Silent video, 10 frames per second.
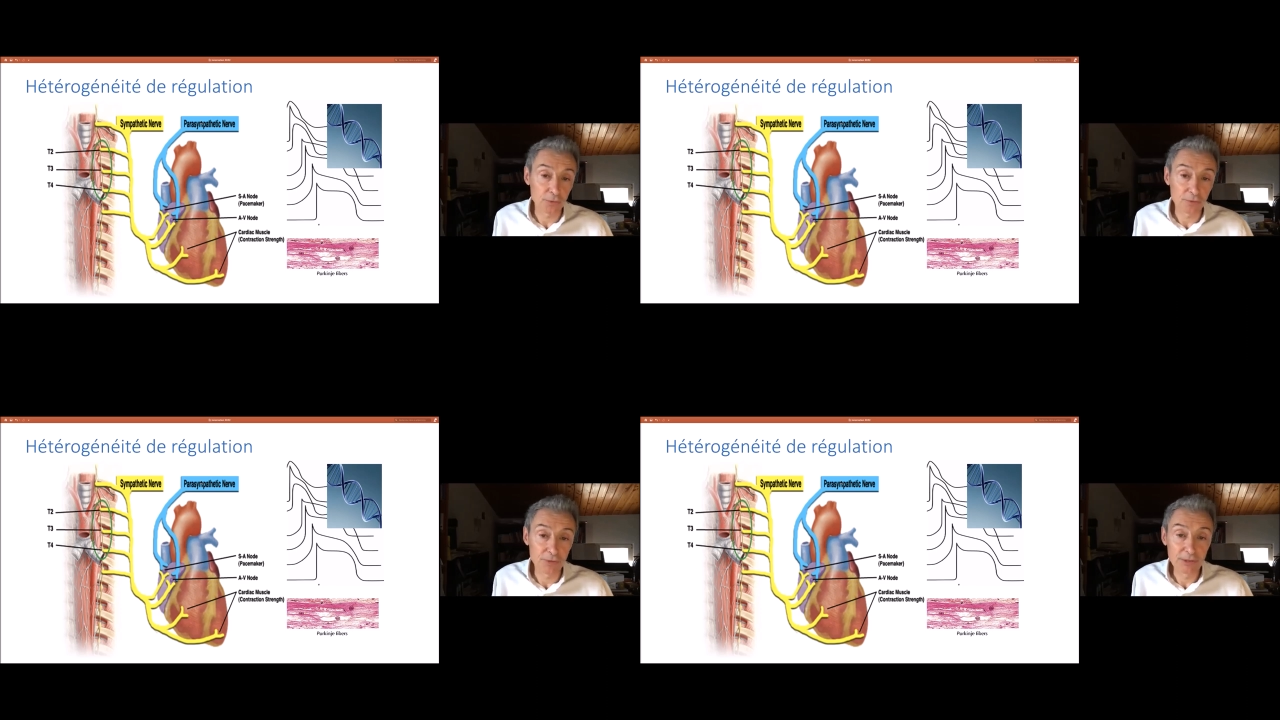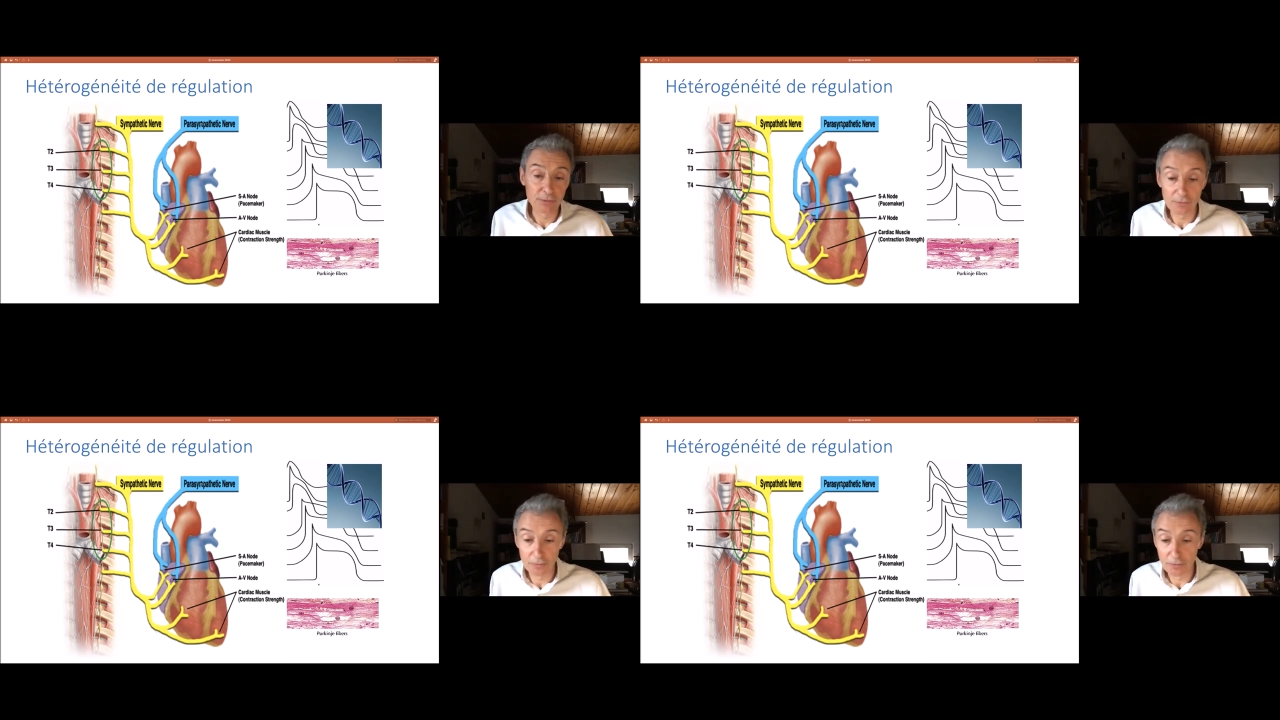Donc, voyez,
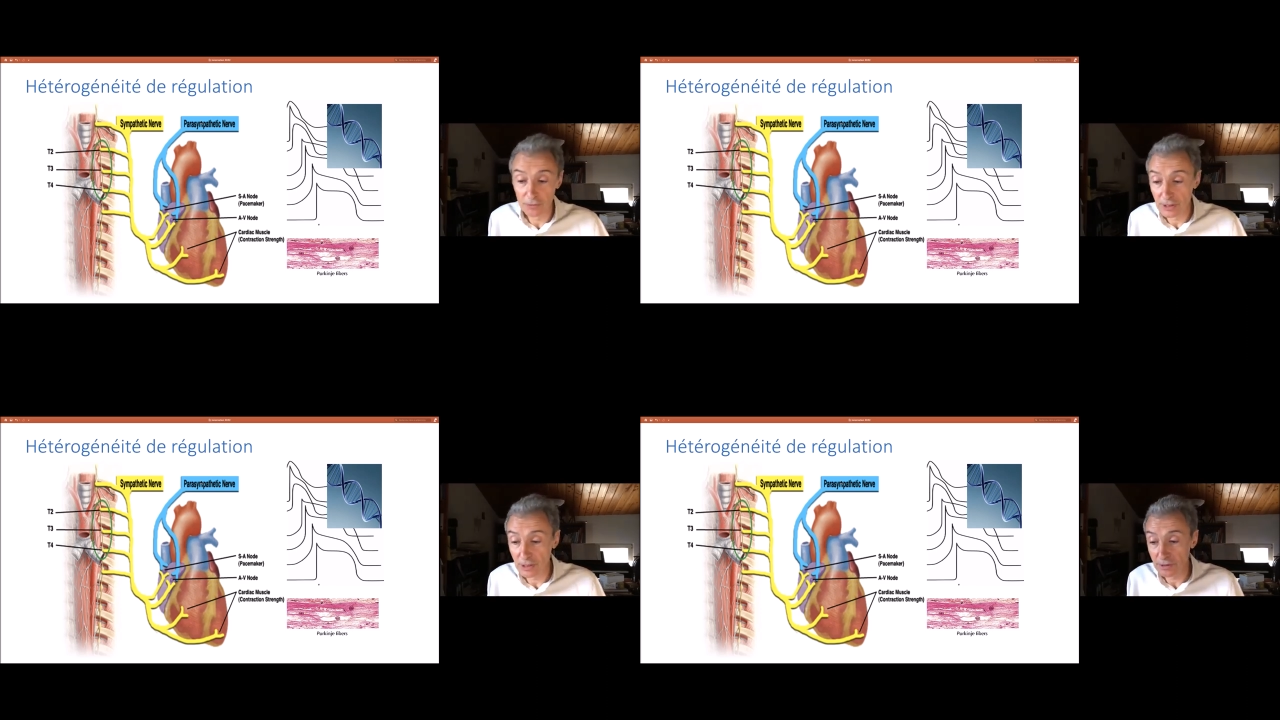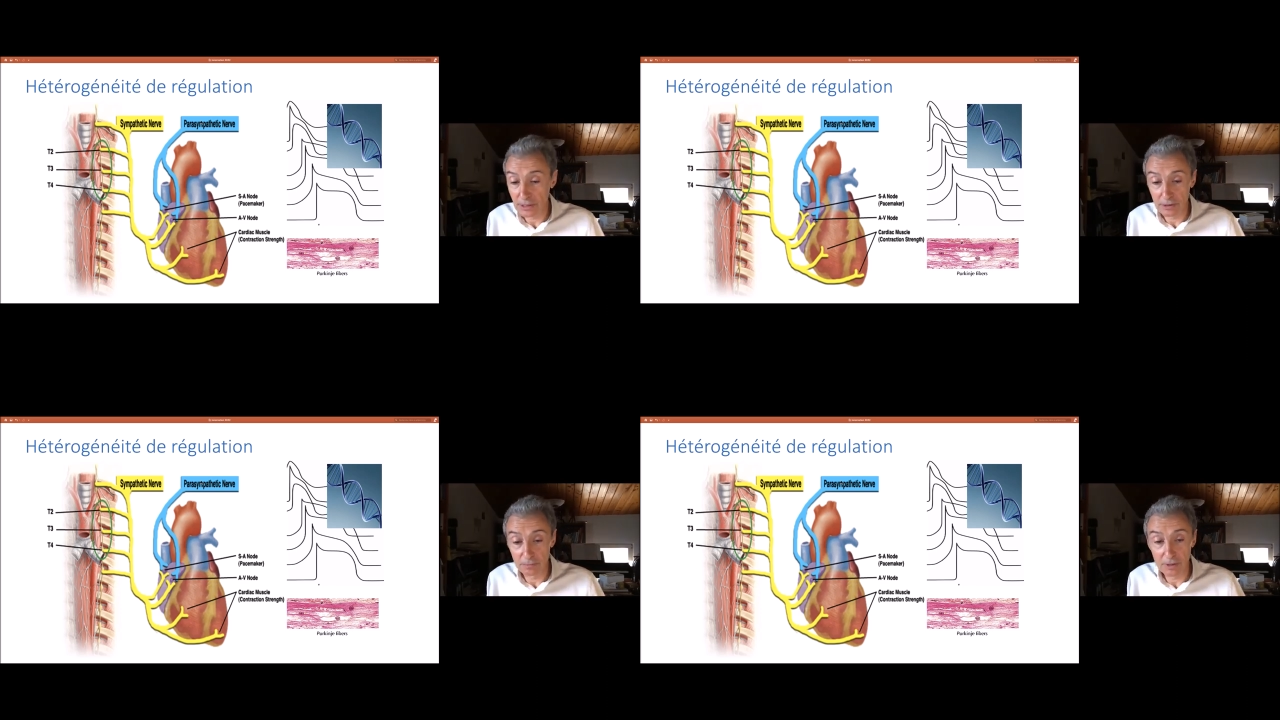donc on peut vous dire, euh,
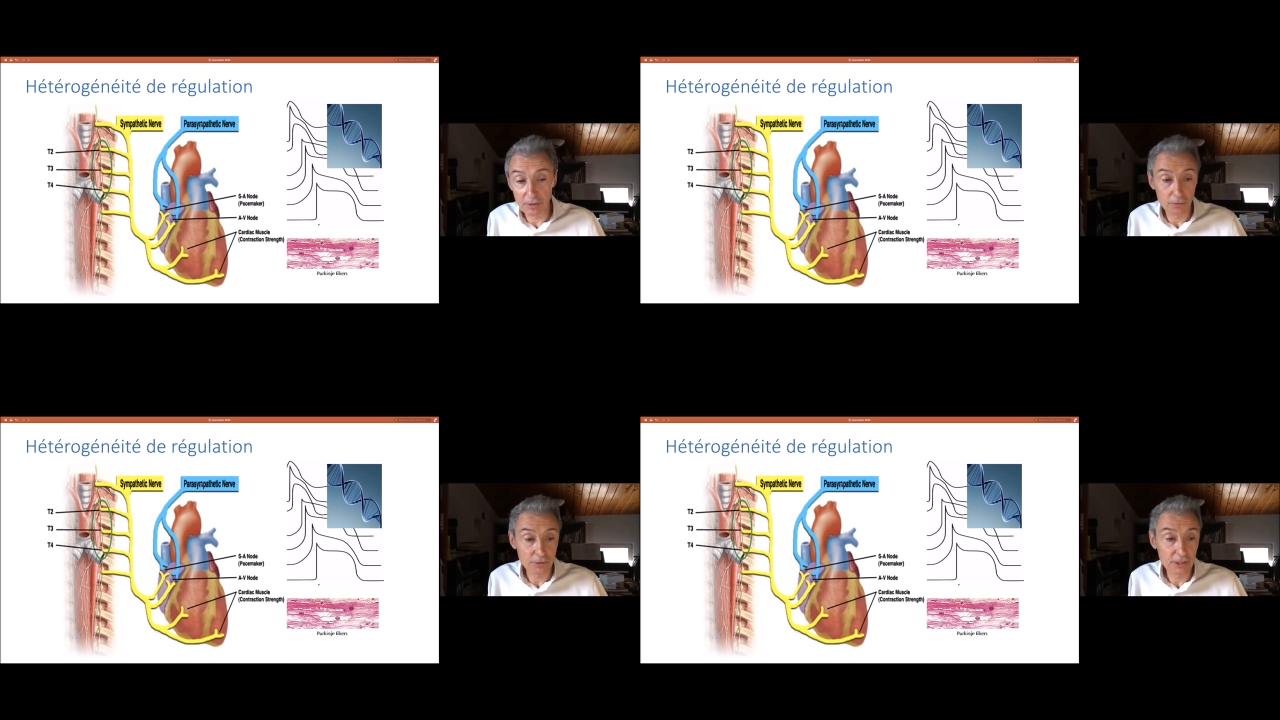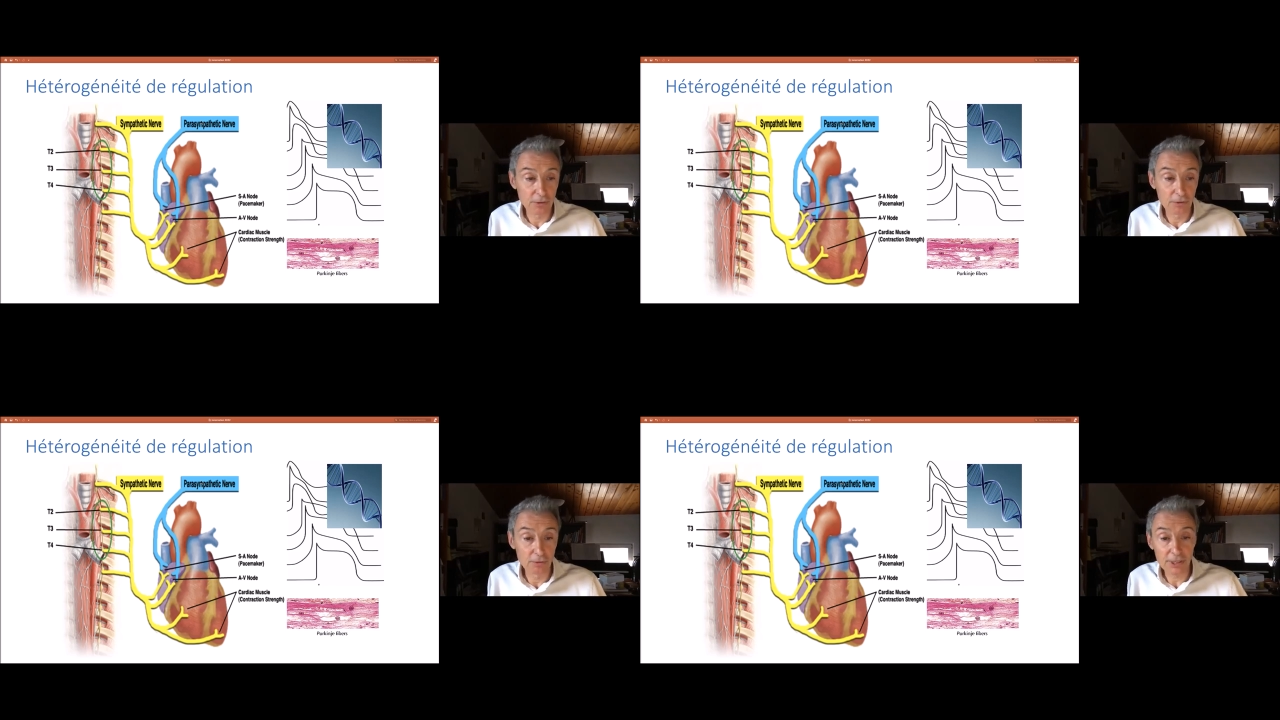quelque part, on sait
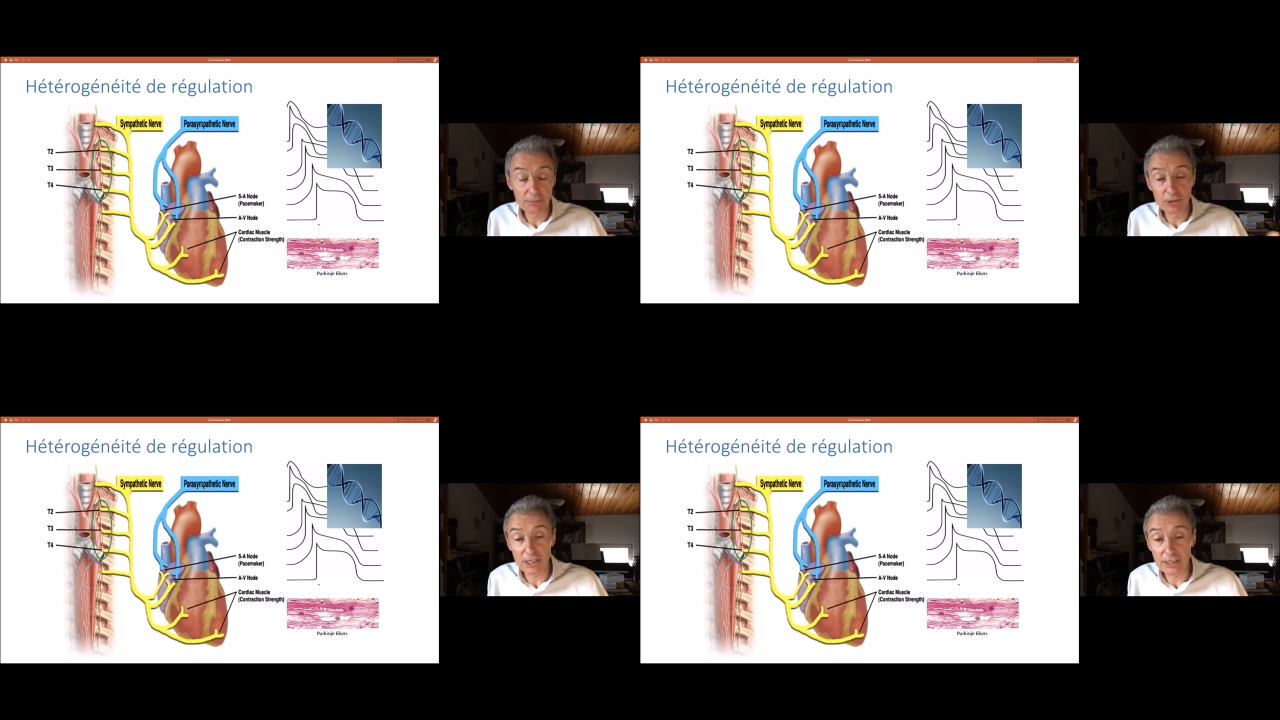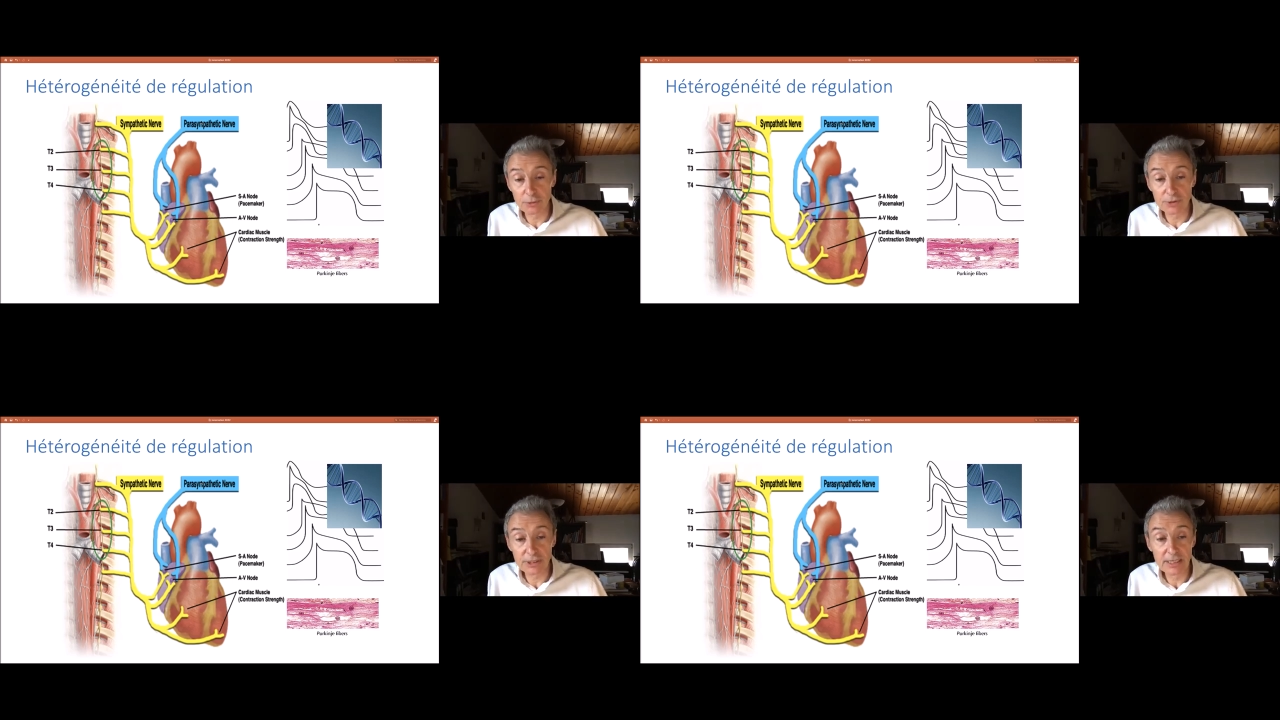que le, rythme cardiaque
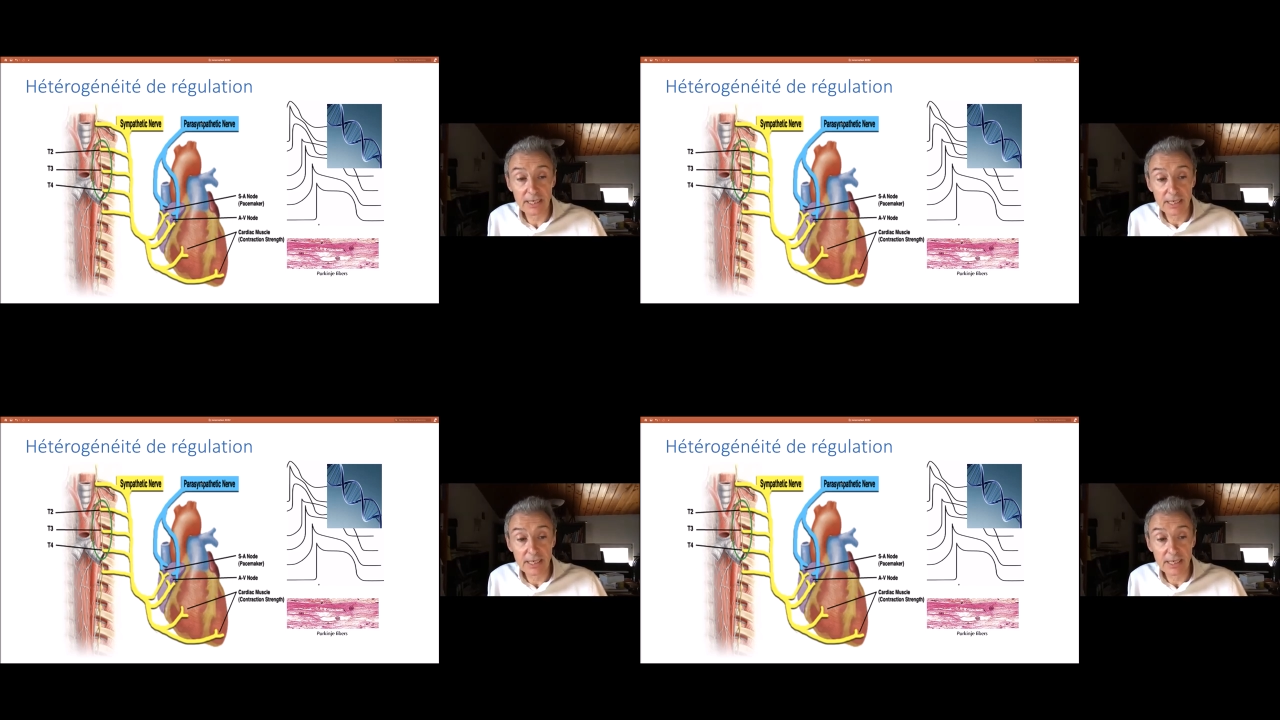aussi